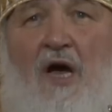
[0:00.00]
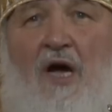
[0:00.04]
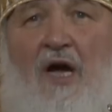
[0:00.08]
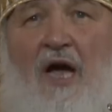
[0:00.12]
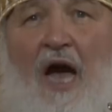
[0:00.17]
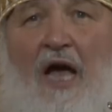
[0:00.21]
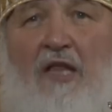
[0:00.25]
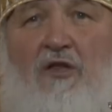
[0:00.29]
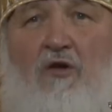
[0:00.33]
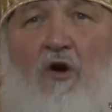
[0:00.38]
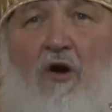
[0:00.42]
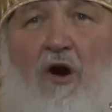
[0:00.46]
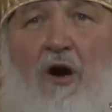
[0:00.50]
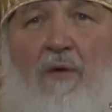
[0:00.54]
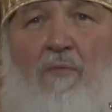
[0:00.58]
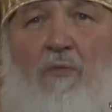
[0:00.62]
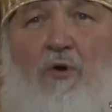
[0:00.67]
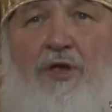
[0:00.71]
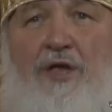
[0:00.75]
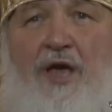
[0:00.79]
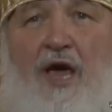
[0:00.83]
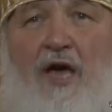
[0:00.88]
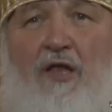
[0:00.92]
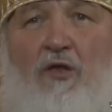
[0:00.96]

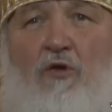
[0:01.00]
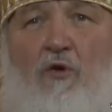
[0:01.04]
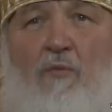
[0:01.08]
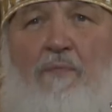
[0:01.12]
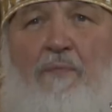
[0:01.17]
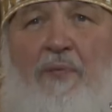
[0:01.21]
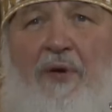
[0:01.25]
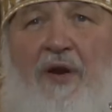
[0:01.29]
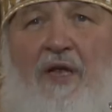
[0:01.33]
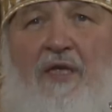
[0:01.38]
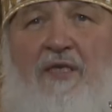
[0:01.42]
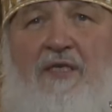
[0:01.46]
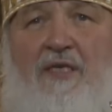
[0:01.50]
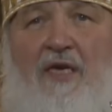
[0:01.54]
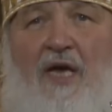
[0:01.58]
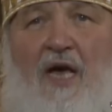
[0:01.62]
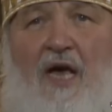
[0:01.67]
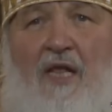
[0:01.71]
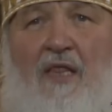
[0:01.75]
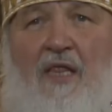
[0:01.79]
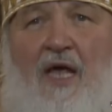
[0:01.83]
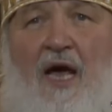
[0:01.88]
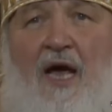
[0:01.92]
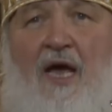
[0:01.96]
которому нету
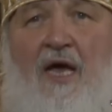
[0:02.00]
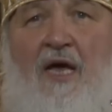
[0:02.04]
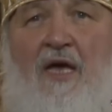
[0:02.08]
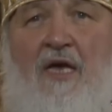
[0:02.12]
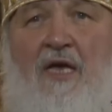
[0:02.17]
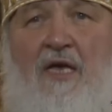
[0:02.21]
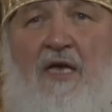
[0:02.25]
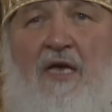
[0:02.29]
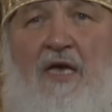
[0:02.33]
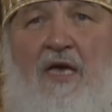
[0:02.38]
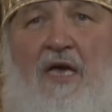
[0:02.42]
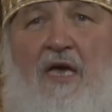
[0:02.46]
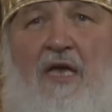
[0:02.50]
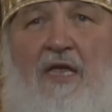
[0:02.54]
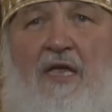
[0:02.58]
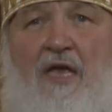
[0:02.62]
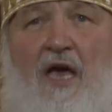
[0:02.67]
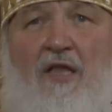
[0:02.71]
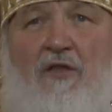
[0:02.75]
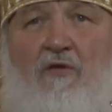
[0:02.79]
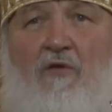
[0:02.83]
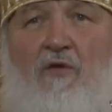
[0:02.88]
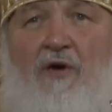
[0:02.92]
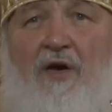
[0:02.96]
предела и
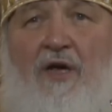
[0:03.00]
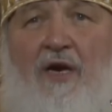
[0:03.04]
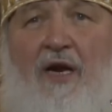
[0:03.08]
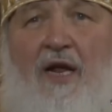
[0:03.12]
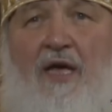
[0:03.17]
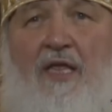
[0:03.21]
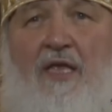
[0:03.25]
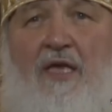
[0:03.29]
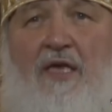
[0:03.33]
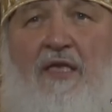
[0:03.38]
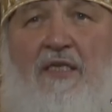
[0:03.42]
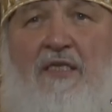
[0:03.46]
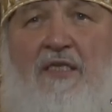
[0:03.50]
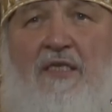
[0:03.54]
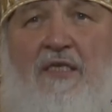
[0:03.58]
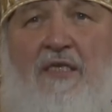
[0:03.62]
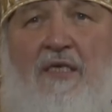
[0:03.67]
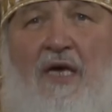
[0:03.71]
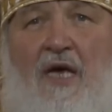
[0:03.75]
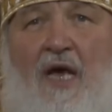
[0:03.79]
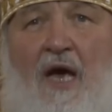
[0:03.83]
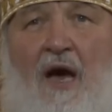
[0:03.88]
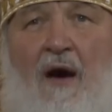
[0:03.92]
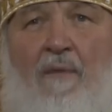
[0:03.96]
нету границ,
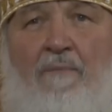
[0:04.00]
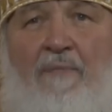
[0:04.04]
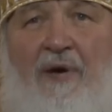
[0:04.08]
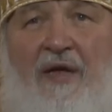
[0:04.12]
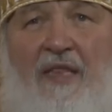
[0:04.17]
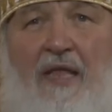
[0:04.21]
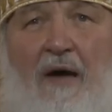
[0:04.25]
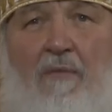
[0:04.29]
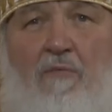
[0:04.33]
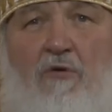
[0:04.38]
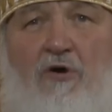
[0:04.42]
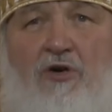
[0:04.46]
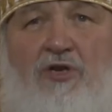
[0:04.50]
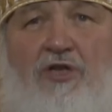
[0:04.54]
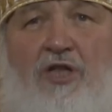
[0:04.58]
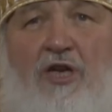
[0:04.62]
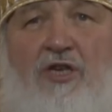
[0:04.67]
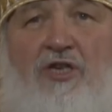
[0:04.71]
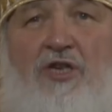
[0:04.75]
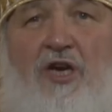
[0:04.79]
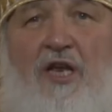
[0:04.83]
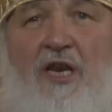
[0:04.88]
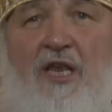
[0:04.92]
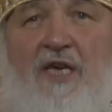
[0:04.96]
потому
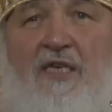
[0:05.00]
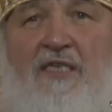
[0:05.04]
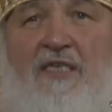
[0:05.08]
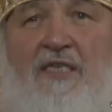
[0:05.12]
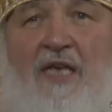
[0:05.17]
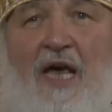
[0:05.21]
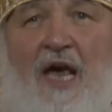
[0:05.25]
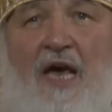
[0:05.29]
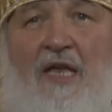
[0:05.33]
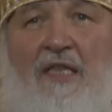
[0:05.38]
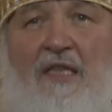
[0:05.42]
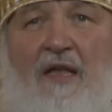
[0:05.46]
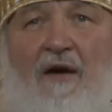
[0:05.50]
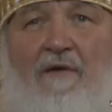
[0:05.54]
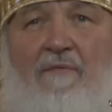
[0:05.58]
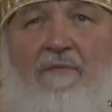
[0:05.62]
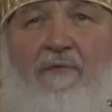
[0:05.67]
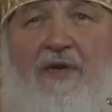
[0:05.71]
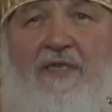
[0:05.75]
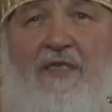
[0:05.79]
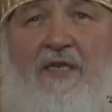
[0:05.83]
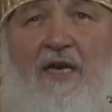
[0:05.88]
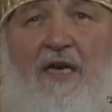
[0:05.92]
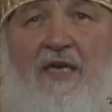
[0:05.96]
что через это
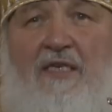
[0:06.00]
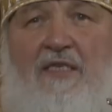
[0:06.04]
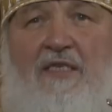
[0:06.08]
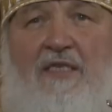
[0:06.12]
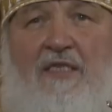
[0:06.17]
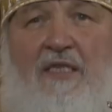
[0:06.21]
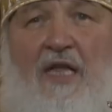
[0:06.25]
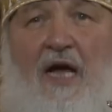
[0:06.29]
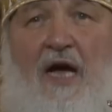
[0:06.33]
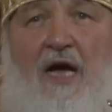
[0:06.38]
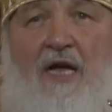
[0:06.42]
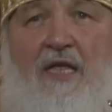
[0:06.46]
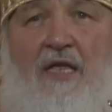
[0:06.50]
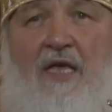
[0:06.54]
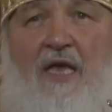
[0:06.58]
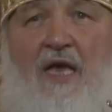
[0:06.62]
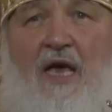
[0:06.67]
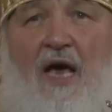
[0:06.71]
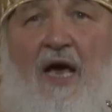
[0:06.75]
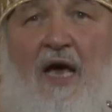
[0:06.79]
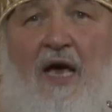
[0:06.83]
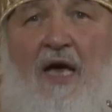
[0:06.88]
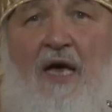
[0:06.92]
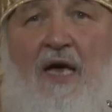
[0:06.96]

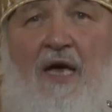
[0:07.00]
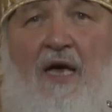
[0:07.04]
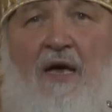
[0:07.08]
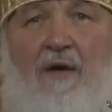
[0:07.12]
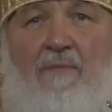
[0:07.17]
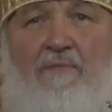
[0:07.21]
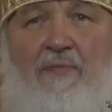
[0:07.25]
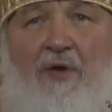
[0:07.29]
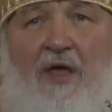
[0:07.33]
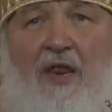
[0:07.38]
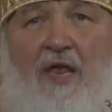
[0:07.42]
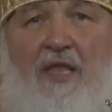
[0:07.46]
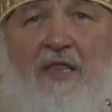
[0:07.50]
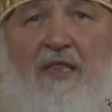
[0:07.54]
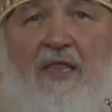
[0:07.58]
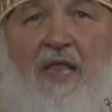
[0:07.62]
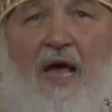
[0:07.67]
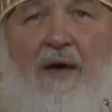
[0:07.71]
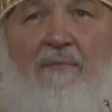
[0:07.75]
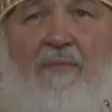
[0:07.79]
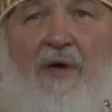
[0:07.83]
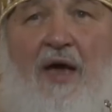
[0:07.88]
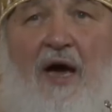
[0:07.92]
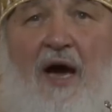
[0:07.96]
возрастание перед
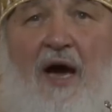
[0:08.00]
нами